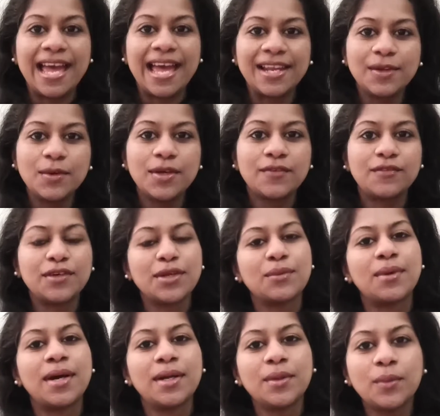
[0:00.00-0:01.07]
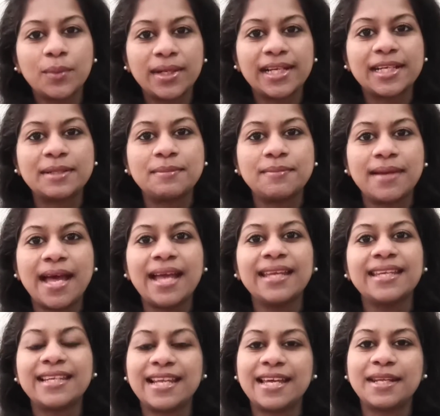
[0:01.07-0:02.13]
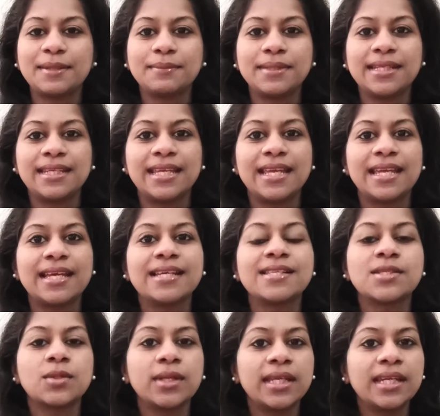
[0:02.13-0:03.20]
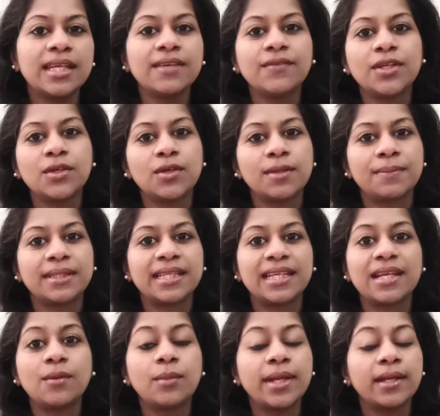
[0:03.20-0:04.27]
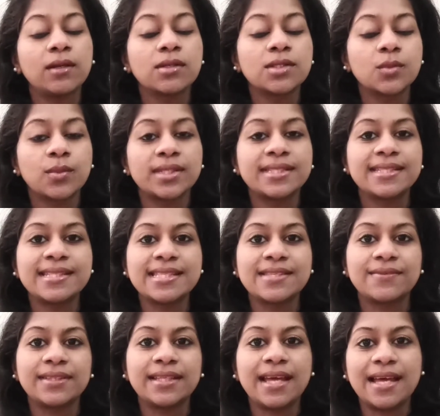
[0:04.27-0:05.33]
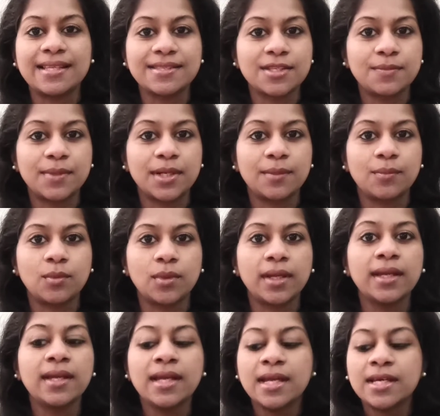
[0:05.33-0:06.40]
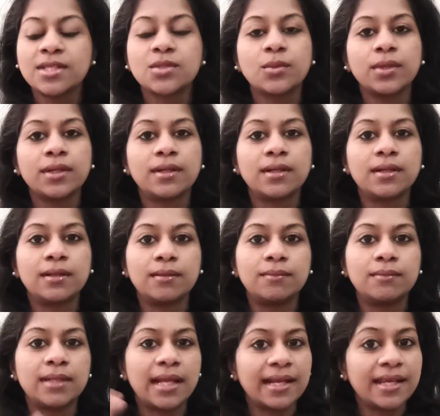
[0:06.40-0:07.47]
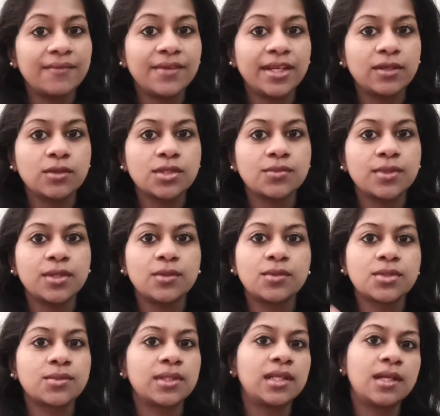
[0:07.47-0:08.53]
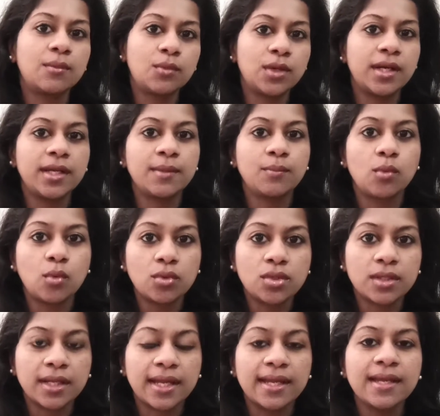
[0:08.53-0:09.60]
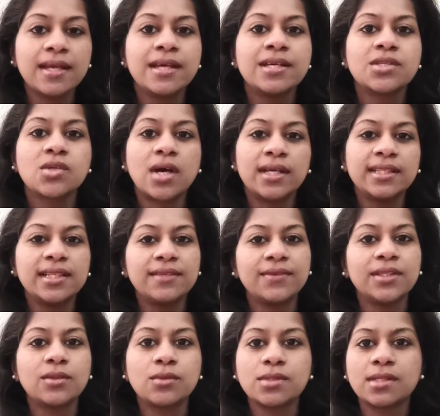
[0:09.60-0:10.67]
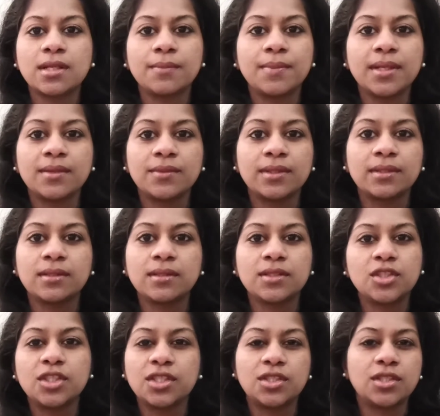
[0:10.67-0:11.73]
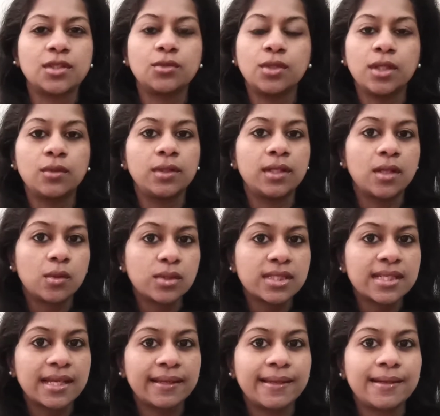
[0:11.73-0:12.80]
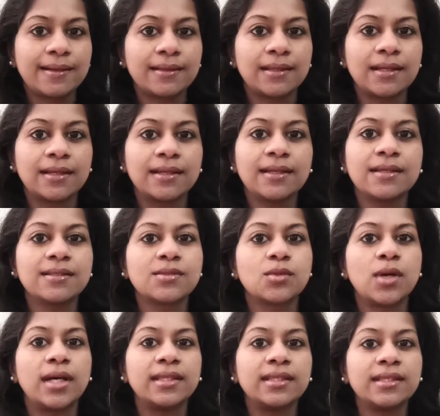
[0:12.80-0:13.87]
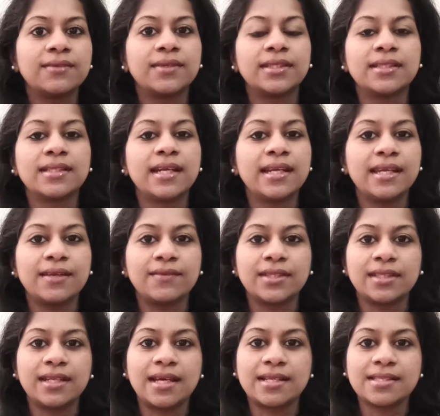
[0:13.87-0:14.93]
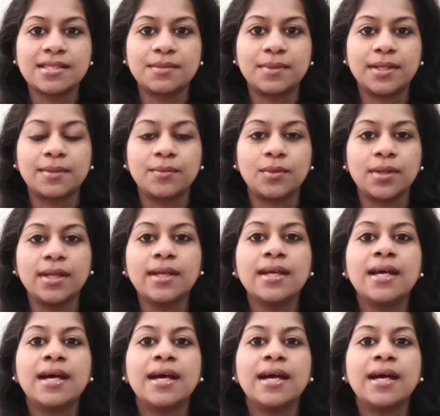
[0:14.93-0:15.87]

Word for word: ஹலோ எவ்ரி ஒன் வெல்கம் பேக் எல்லோரும் எப்படி இருக்கீங்க ஸோ இன்றைக்கி வீடியோவில் பார்த்தீங்கன்னா வெயிட் லாஸ் கொஸ்டின்ஸை வந்து ஆன்சர் பண்ண போகிறேன் ஸோ um, நிறைய வெயிட் லாஸ் வீடியோஸ் வந்து நான் முன்னாடியே போட்டிருக்கேன் ஸோ அதில் வந்து ஒரு சில பேர் வந்து சின்ன சின்ன குட்டி குட்டி டவுட்ஸ்லாம் கேட்டிருந்தாங்க ஸோ அதுக்கு வந்து தான் இன்றைக்கி வந்து நான் ஆன்சர் பண்ண போகிறேன்